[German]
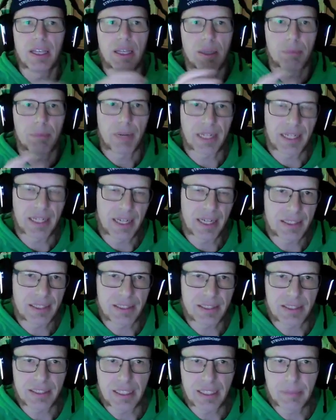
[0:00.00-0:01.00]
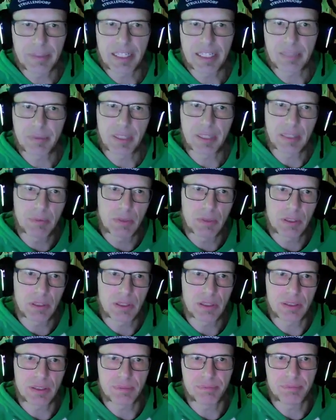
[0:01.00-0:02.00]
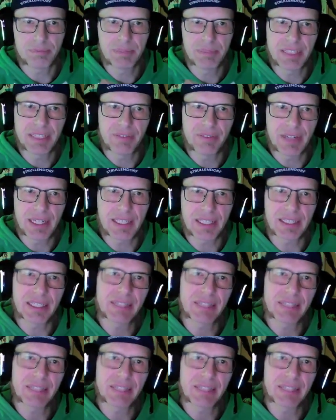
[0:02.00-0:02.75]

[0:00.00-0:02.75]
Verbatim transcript: Bei den anderen Apps hat man immer ein bisschen weniger.